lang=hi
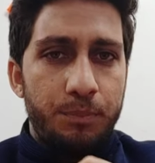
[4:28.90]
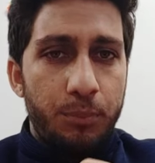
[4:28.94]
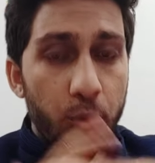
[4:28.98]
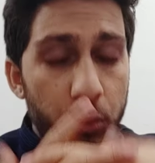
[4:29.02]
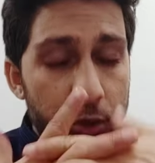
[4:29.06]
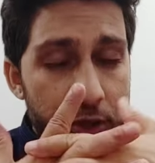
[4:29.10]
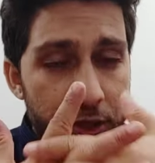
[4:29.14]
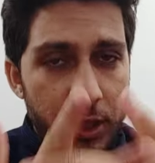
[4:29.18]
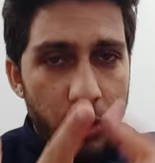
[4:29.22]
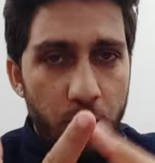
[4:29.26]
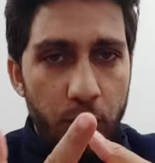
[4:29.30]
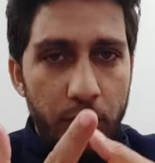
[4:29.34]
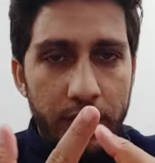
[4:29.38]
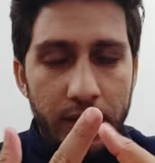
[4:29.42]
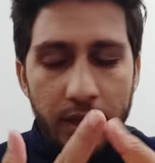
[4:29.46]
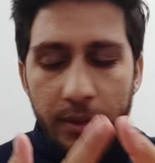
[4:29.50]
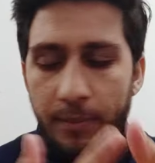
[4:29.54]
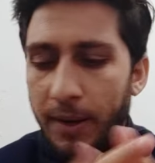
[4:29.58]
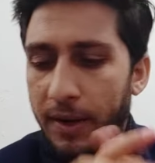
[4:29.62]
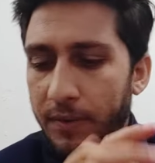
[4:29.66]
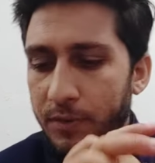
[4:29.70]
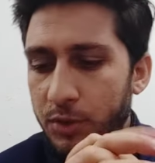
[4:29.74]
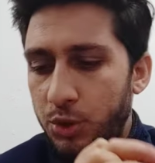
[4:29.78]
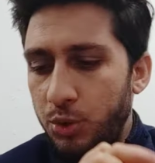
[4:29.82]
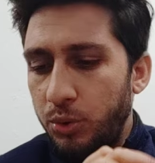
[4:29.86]
पोस्टें होने के
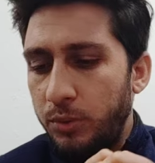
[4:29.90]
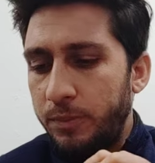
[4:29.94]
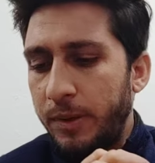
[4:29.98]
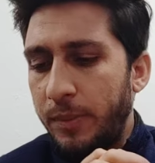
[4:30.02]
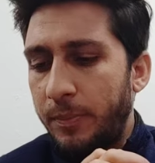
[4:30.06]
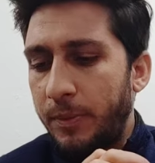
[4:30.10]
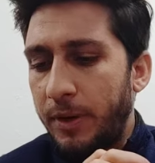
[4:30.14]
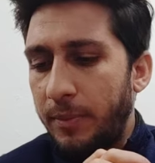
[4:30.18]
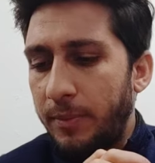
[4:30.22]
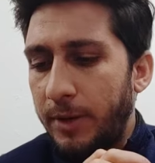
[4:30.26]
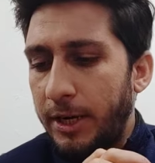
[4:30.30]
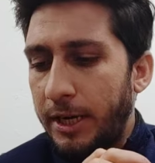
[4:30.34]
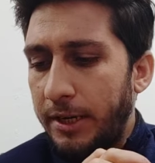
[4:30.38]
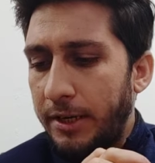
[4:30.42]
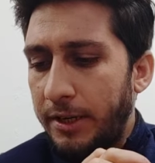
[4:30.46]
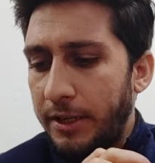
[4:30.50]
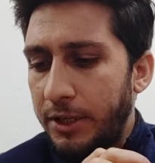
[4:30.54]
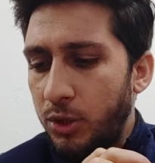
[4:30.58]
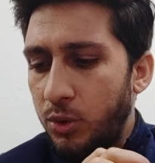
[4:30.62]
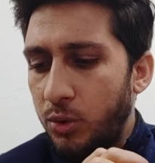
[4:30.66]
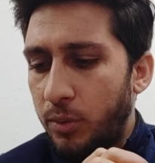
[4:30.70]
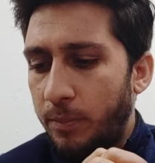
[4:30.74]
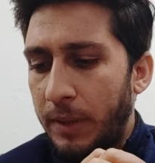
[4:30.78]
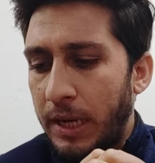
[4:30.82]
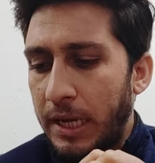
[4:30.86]
बावजूद भी परमानेंट
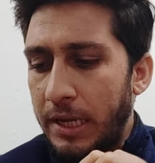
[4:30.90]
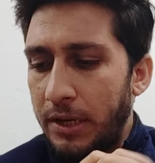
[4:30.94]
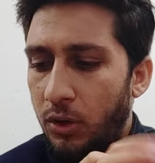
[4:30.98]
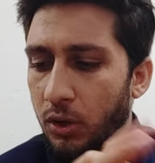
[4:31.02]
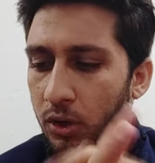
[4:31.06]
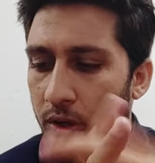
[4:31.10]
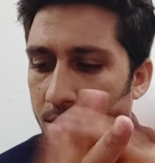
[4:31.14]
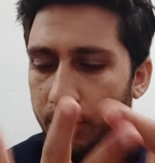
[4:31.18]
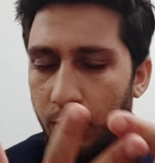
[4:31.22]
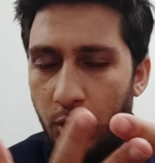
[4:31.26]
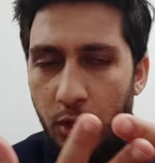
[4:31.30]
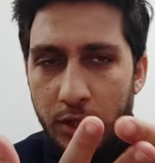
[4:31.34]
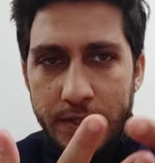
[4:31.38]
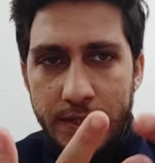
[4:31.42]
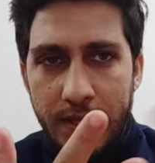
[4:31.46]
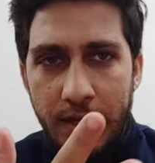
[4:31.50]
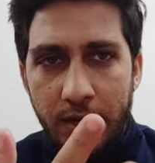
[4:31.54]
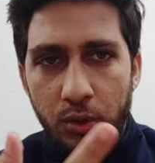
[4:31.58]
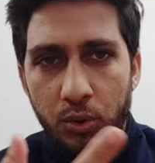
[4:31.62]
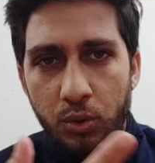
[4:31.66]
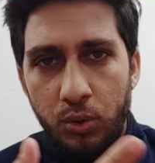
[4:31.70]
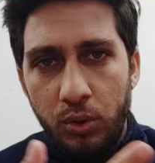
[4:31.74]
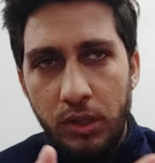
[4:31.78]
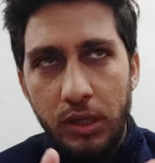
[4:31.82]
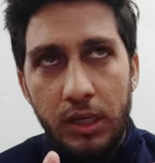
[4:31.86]
नहीं हो पाए और बहुत
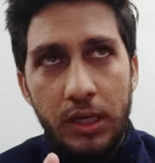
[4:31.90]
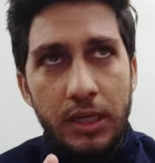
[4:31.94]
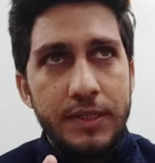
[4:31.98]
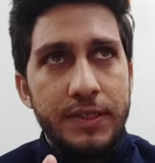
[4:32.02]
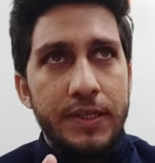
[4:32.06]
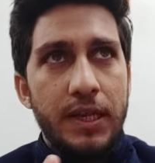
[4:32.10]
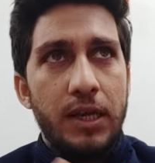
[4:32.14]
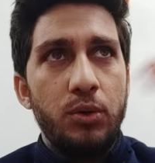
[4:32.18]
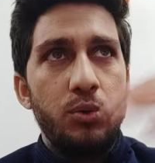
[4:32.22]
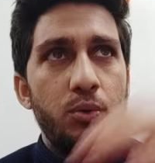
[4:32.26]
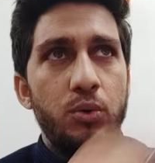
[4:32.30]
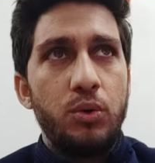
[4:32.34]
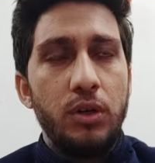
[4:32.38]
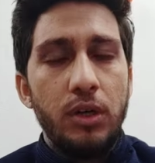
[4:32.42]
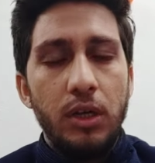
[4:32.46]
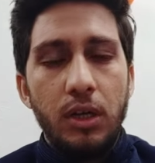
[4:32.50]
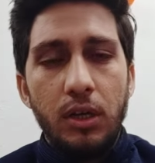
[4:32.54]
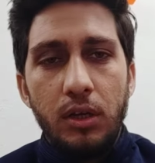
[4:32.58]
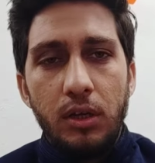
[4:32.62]
सारे लोग हजारों